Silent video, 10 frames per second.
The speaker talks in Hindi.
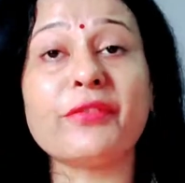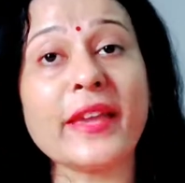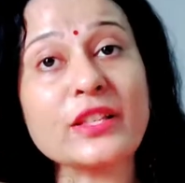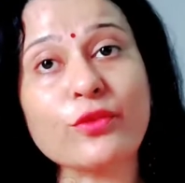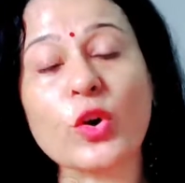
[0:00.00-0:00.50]

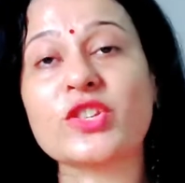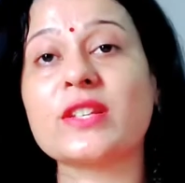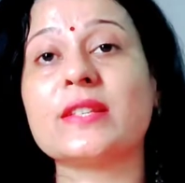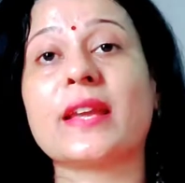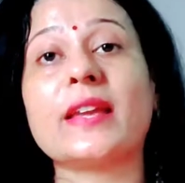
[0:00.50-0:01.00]
फेस वॉश
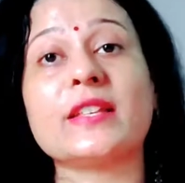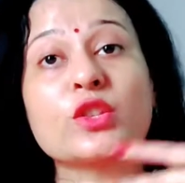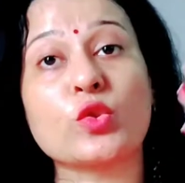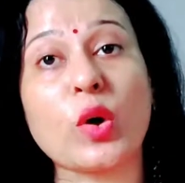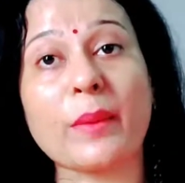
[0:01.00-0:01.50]
की जगह
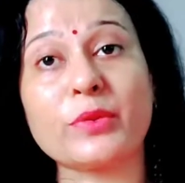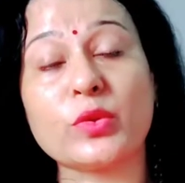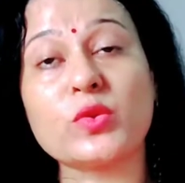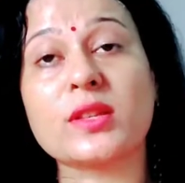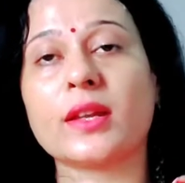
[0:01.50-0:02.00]
इसको आप
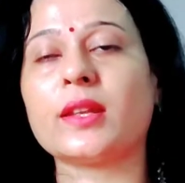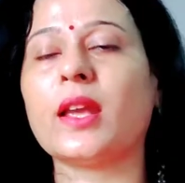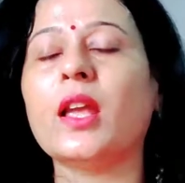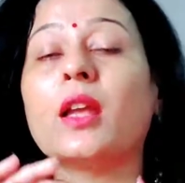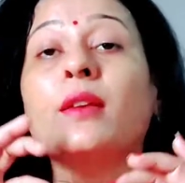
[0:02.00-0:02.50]
यूज
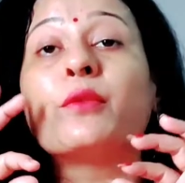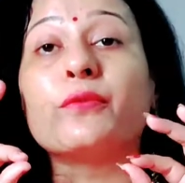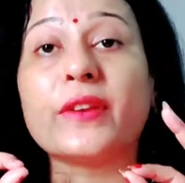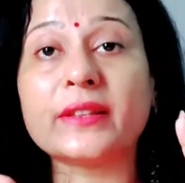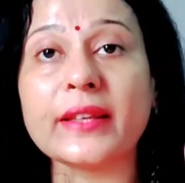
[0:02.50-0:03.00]
करिए
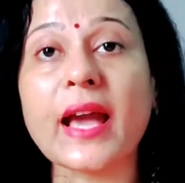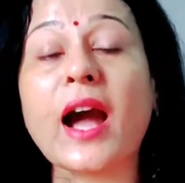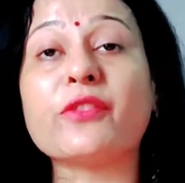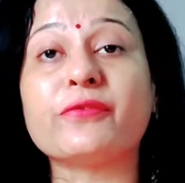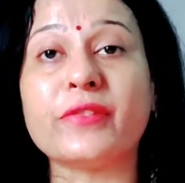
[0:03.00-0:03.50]
विद इन
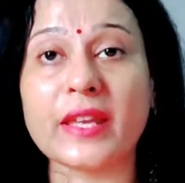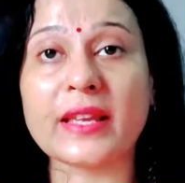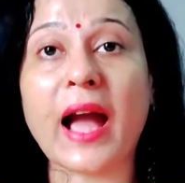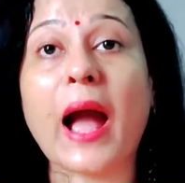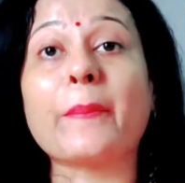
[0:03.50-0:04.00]
अ
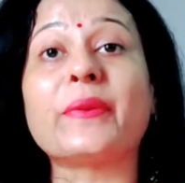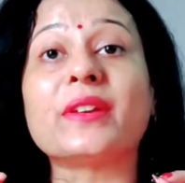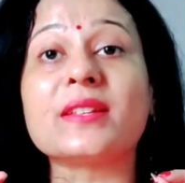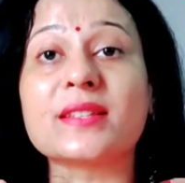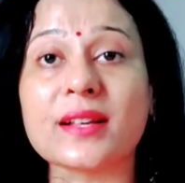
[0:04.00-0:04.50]
वीक आप
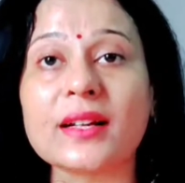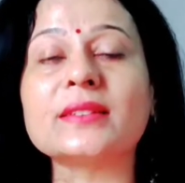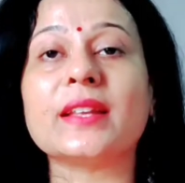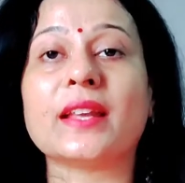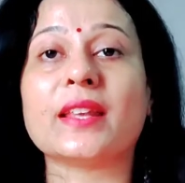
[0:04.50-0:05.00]

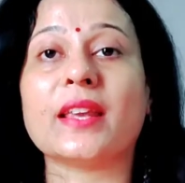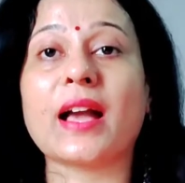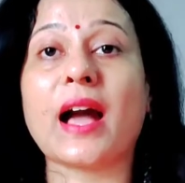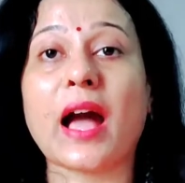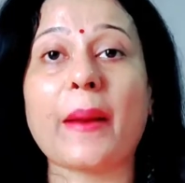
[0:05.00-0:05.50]
रिजल्ट
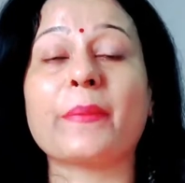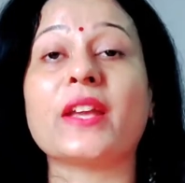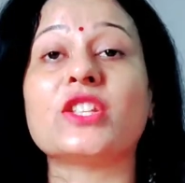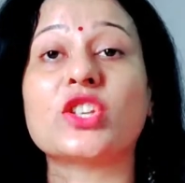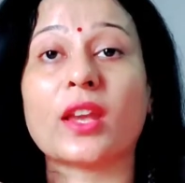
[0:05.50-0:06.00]
देखिएगा
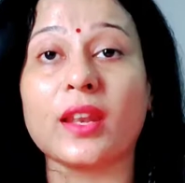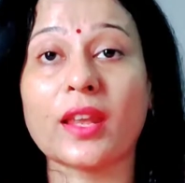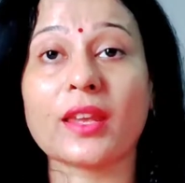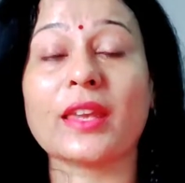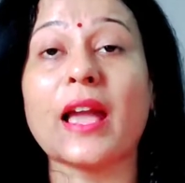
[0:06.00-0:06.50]
आपके
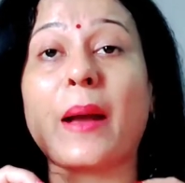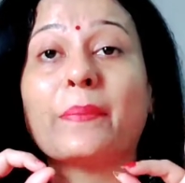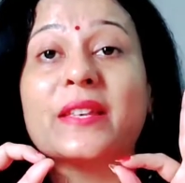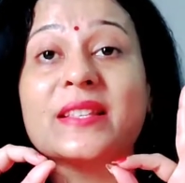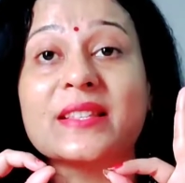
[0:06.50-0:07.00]
चेहरे की
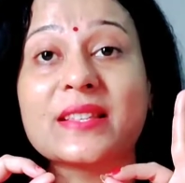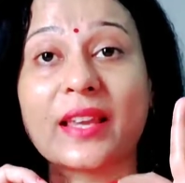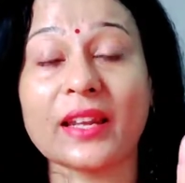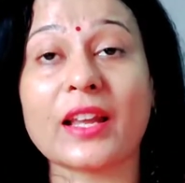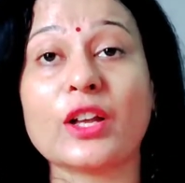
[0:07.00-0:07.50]
आपकी
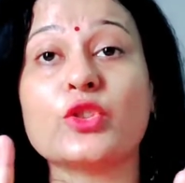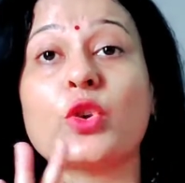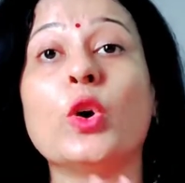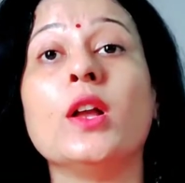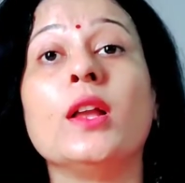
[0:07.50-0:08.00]
स्किन का
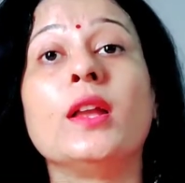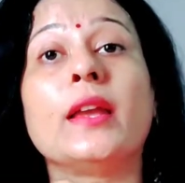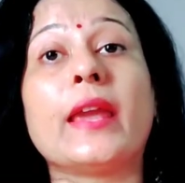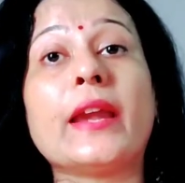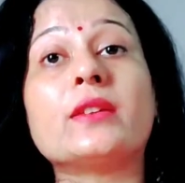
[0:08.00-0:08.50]
जो
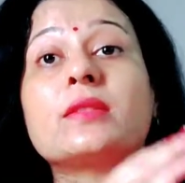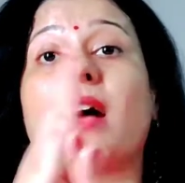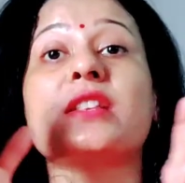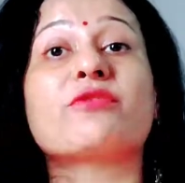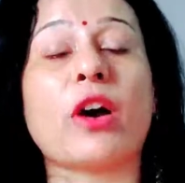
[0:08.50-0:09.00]
एक
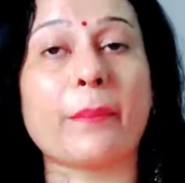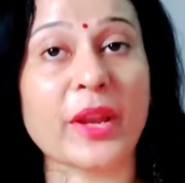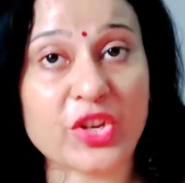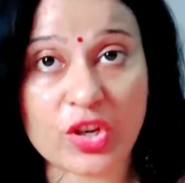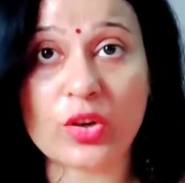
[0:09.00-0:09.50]

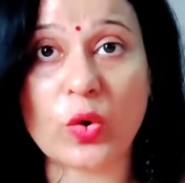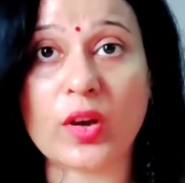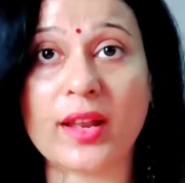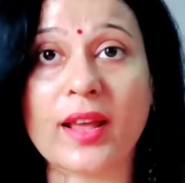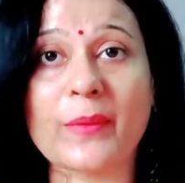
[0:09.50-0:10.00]
ट्रांसफॉर्मेशन
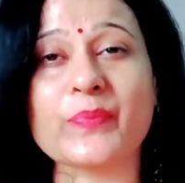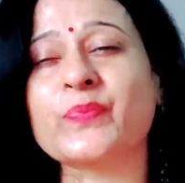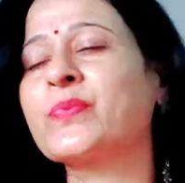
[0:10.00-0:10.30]
होगा ना